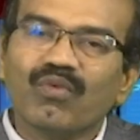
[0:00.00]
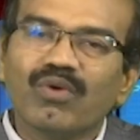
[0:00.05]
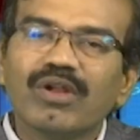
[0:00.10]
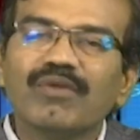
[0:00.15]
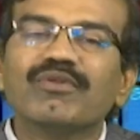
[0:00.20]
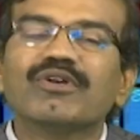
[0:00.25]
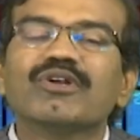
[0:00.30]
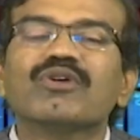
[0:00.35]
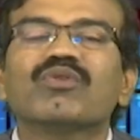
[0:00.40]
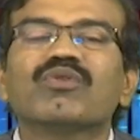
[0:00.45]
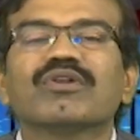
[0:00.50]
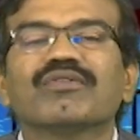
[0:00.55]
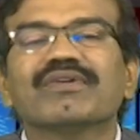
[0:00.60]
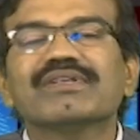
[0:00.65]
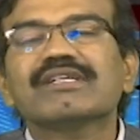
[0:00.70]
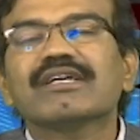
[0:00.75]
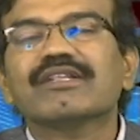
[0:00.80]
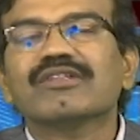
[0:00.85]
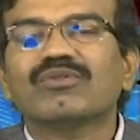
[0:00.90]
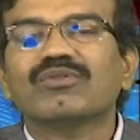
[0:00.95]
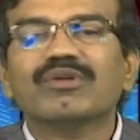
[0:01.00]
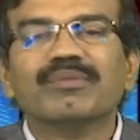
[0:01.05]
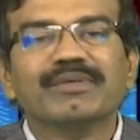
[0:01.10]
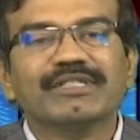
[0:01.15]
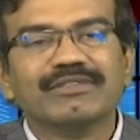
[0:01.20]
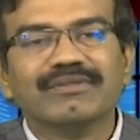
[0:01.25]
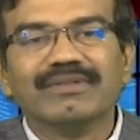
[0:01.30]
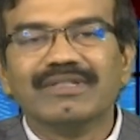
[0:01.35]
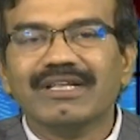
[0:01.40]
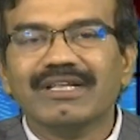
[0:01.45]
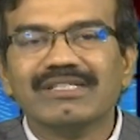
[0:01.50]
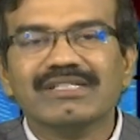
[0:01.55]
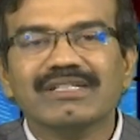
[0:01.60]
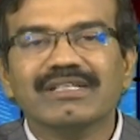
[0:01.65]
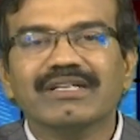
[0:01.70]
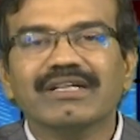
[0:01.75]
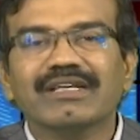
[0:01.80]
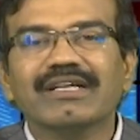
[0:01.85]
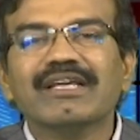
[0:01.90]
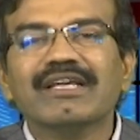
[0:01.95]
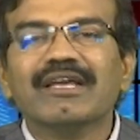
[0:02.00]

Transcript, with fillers: உழவுக்கு கூட விவசாயத்துக்கு கூட மிஷின் வந்துடுச்சு